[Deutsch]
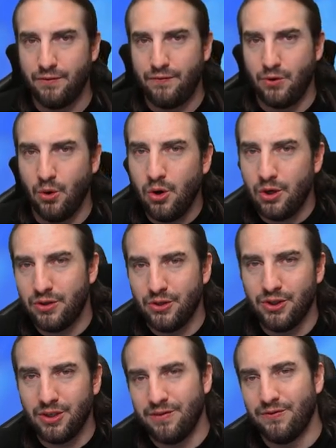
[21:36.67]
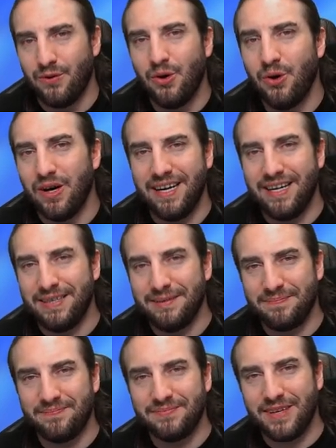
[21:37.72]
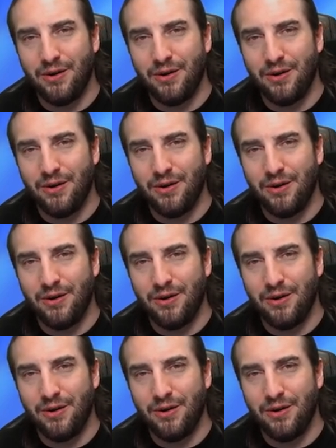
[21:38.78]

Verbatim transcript: Frucht irgendwo ähm,